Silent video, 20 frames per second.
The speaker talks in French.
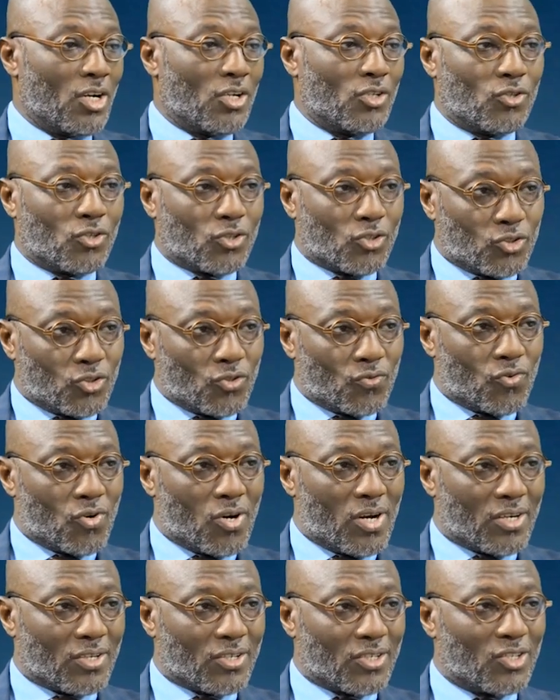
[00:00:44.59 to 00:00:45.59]
de
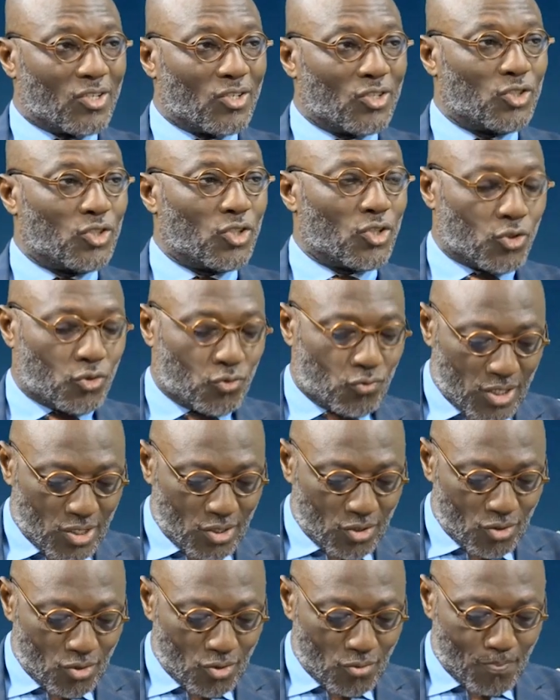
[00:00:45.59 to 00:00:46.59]
recevoir
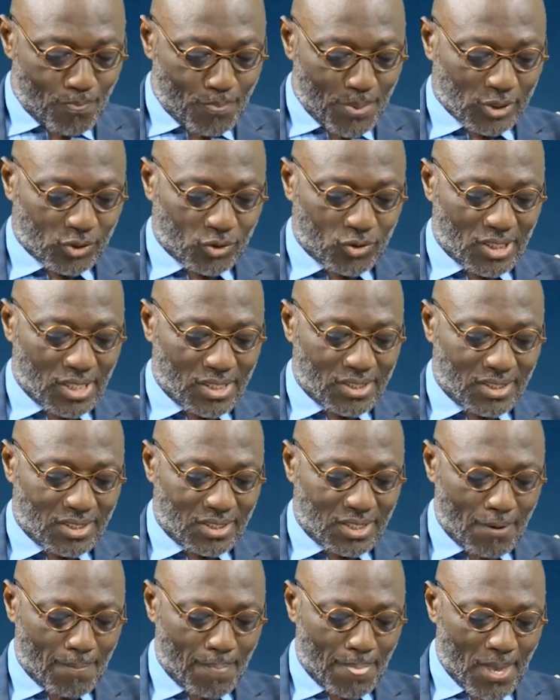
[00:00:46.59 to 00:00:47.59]
aujourd'hui une
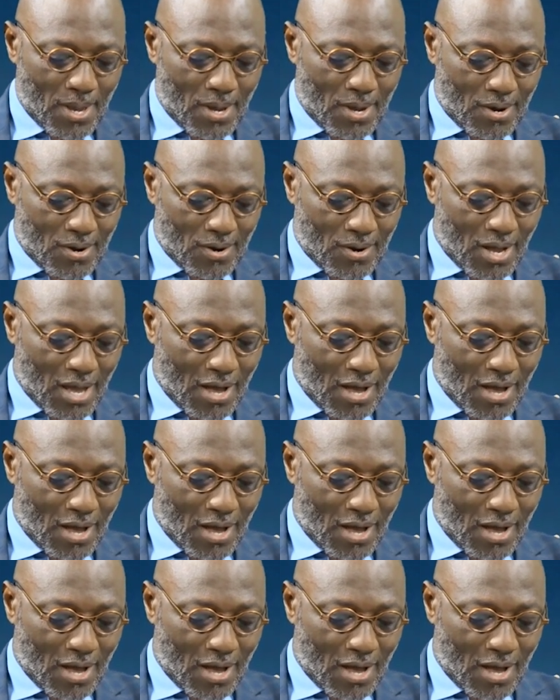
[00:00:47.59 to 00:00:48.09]
personnalité euh,